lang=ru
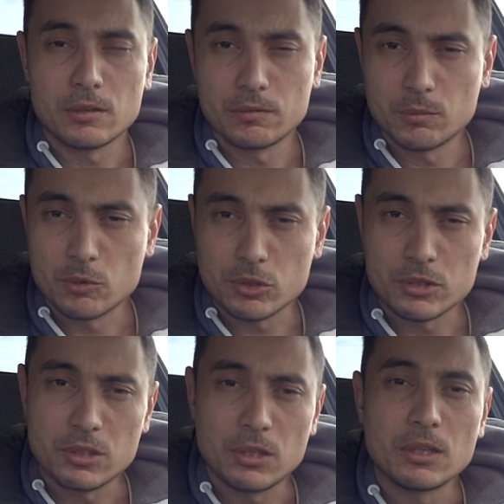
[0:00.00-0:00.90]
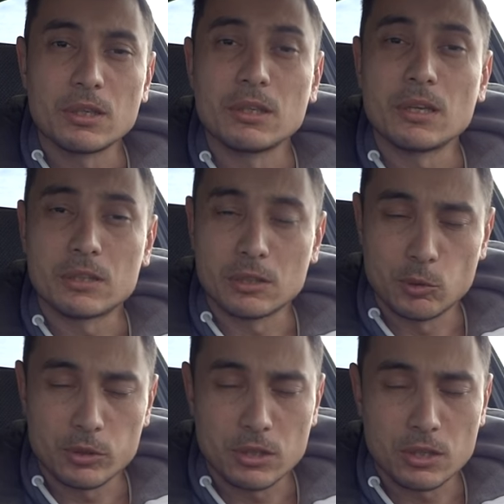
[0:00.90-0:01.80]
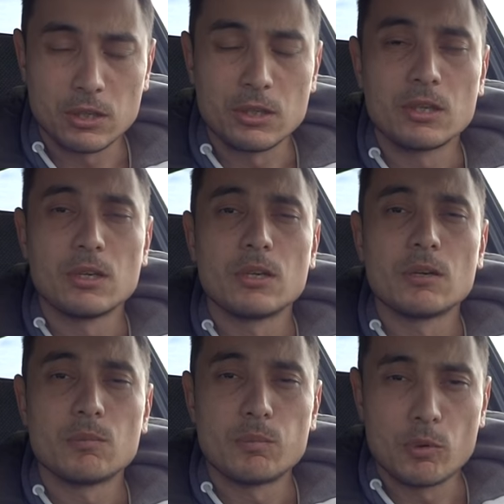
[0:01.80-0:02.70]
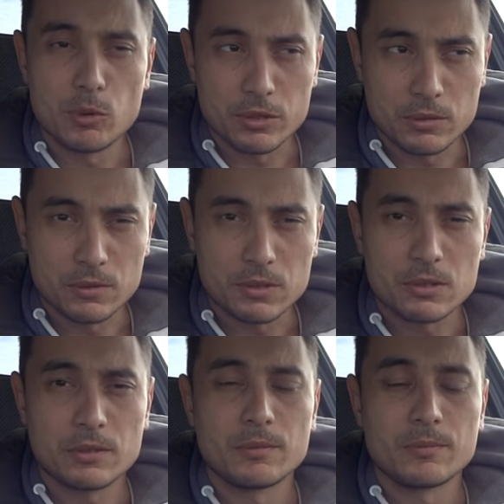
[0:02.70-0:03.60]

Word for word: вы можете этой логикой пользоваться.